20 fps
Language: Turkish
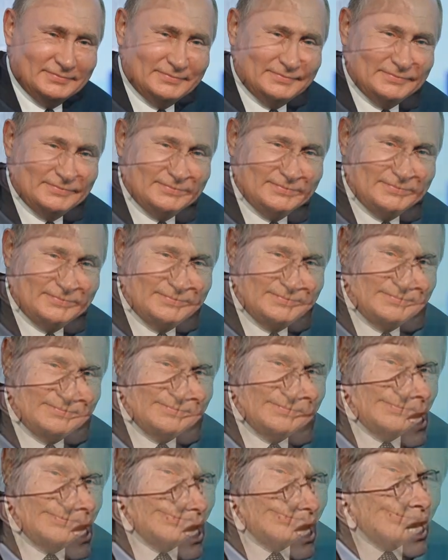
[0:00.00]

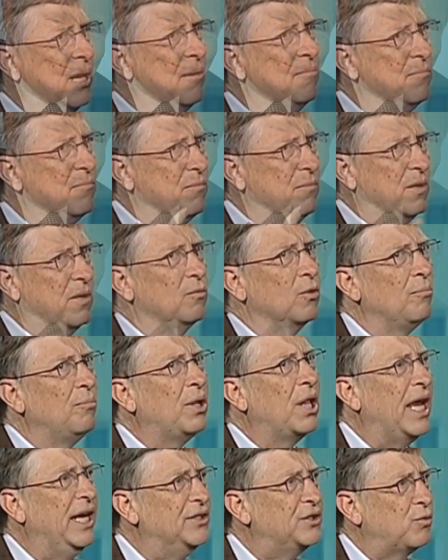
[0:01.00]
Trakya'da, Ege'de
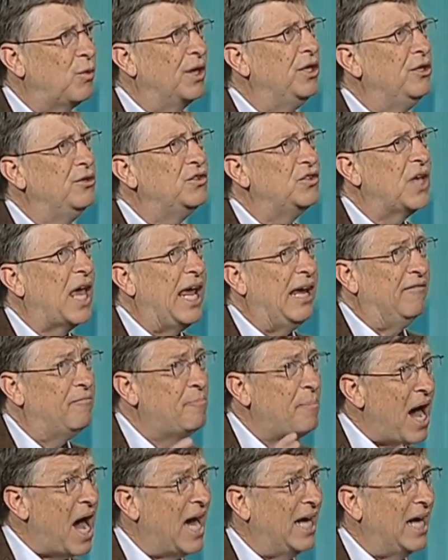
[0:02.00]
her yerde alıyor.